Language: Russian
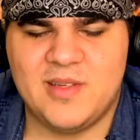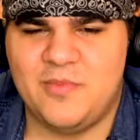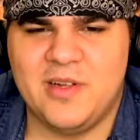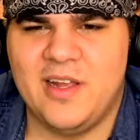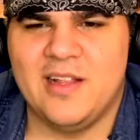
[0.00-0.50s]

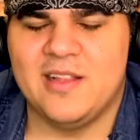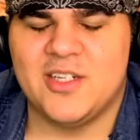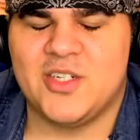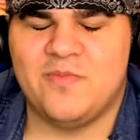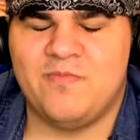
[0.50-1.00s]
Типа реально, ну,
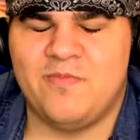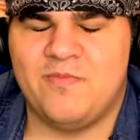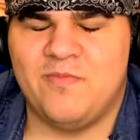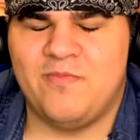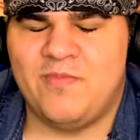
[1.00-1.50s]
это что ж... самое
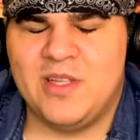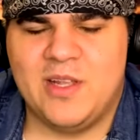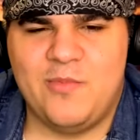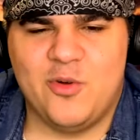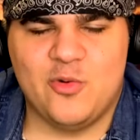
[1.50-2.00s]
главное.
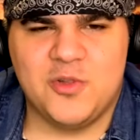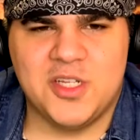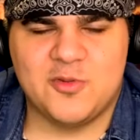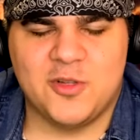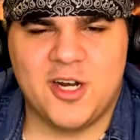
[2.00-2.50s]
Блин, ребенку
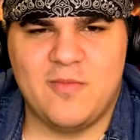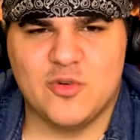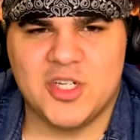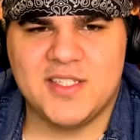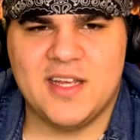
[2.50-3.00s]
детскую травму
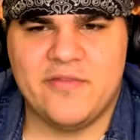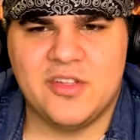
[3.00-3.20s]
можно оставить.